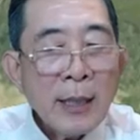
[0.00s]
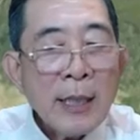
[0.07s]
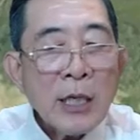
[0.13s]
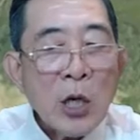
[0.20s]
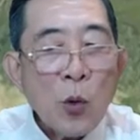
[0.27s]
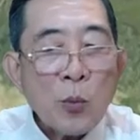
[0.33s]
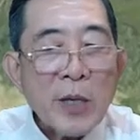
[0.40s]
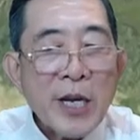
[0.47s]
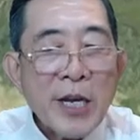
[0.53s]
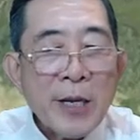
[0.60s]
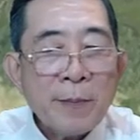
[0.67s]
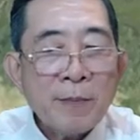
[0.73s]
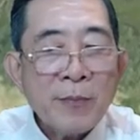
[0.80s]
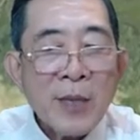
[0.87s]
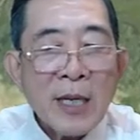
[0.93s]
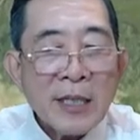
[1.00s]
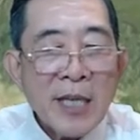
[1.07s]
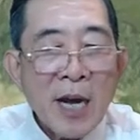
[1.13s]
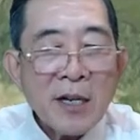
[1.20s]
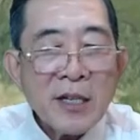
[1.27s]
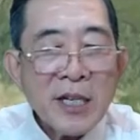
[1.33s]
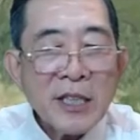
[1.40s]
Lục Khiêm
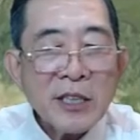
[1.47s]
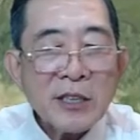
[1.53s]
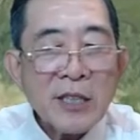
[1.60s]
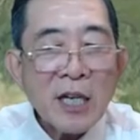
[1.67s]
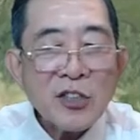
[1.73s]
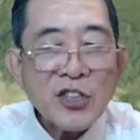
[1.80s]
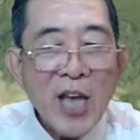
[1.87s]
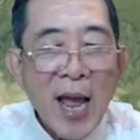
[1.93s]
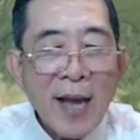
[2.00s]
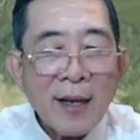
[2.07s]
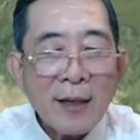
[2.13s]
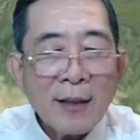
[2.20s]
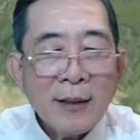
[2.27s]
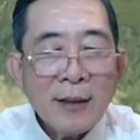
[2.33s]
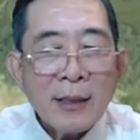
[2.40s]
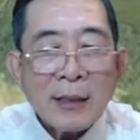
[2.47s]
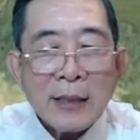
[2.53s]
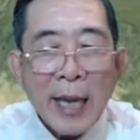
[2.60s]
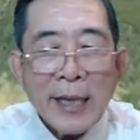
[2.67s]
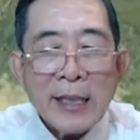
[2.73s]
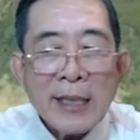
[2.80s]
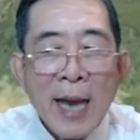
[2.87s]
nhất kích tất sát,
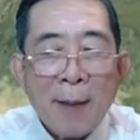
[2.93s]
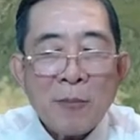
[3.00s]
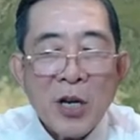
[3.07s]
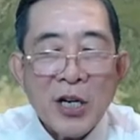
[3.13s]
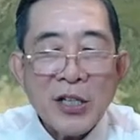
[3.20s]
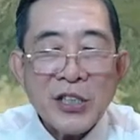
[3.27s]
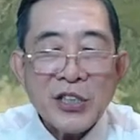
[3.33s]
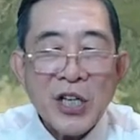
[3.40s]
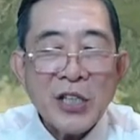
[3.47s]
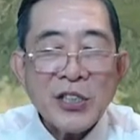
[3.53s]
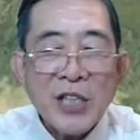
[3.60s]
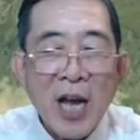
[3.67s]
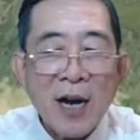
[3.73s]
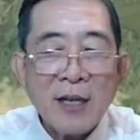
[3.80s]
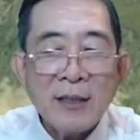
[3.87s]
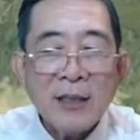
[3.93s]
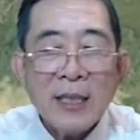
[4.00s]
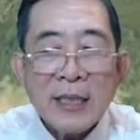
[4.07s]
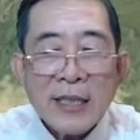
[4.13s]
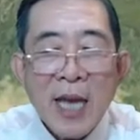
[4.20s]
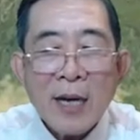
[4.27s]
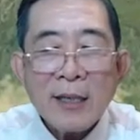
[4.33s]
thấy đám người sững sờ,
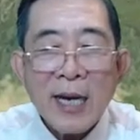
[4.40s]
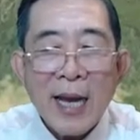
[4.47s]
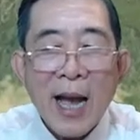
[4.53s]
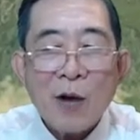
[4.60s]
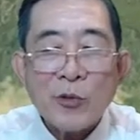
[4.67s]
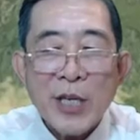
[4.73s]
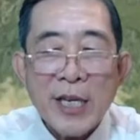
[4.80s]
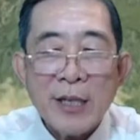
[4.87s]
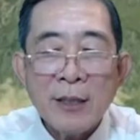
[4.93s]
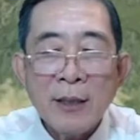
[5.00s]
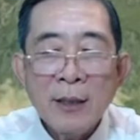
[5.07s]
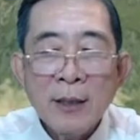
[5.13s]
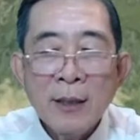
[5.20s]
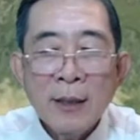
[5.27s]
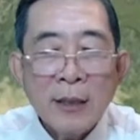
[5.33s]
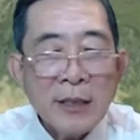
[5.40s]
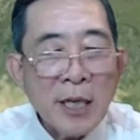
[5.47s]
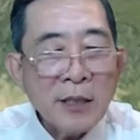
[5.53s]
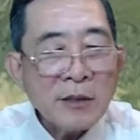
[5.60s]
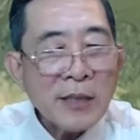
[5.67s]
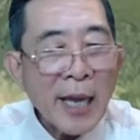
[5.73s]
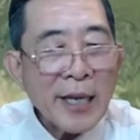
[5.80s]
nhất là Cao Diễn.
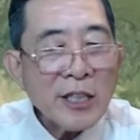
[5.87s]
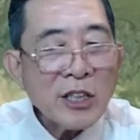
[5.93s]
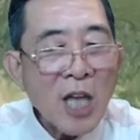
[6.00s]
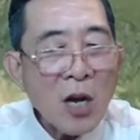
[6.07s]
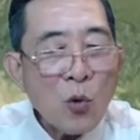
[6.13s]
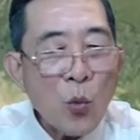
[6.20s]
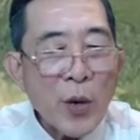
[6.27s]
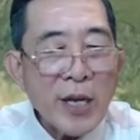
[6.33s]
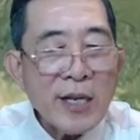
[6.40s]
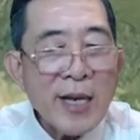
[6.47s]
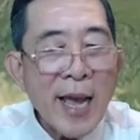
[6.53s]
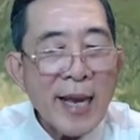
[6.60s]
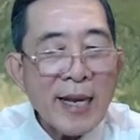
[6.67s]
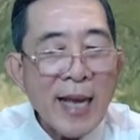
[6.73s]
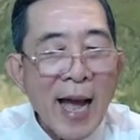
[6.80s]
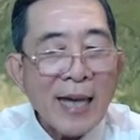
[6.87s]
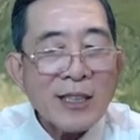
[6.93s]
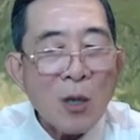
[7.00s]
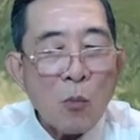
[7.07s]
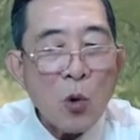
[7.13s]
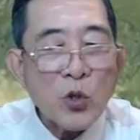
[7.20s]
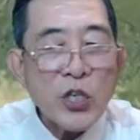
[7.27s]
Nhìn thấy thất quỷ ngay cả
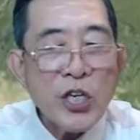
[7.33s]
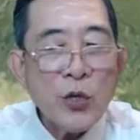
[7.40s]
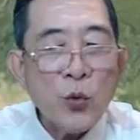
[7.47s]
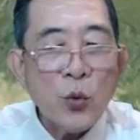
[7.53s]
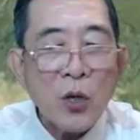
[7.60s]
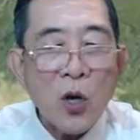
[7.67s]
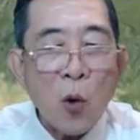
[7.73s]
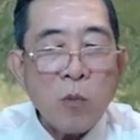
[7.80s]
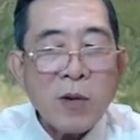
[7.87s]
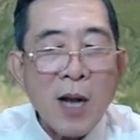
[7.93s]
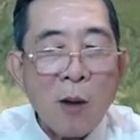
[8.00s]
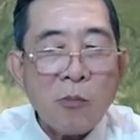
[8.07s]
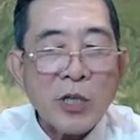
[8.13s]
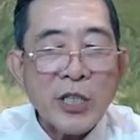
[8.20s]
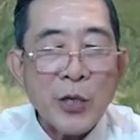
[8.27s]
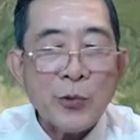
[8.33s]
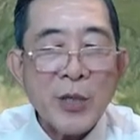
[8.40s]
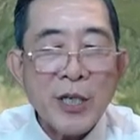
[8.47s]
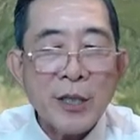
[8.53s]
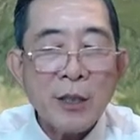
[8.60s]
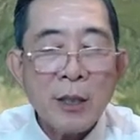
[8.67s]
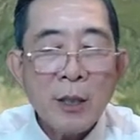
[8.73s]
trong một chiêu cũng không có chịu
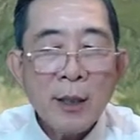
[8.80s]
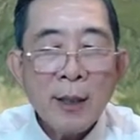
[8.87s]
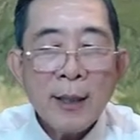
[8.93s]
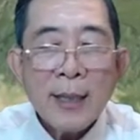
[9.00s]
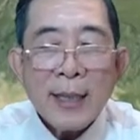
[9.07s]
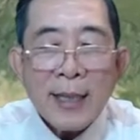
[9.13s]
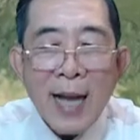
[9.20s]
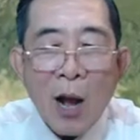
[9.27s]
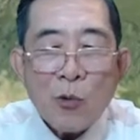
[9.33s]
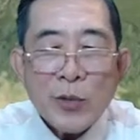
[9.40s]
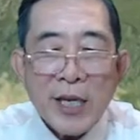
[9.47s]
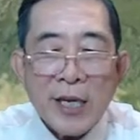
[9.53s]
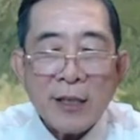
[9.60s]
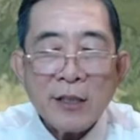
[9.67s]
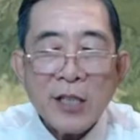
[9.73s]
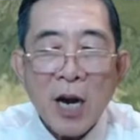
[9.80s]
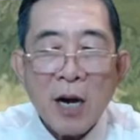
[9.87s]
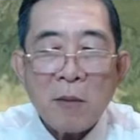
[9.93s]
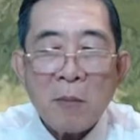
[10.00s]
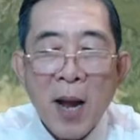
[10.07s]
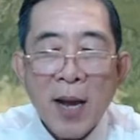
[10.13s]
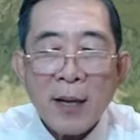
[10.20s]
được. Cao Diễn trợn
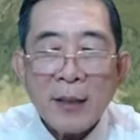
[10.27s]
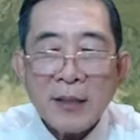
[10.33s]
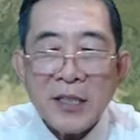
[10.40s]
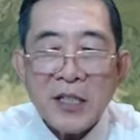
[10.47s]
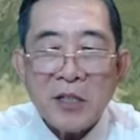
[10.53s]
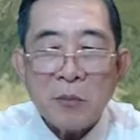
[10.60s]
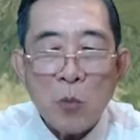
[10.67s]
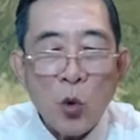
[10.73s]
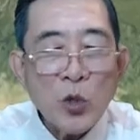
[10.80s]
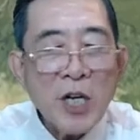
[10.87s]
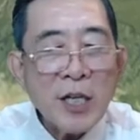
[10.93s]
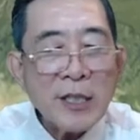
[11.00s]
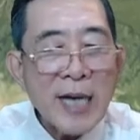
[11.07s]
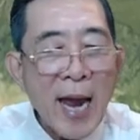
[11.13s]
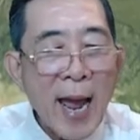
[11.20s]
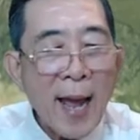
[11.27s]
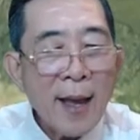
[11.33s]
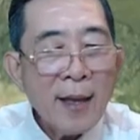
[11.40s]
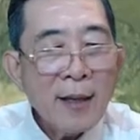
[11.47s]
mắt như muốn nứt ra.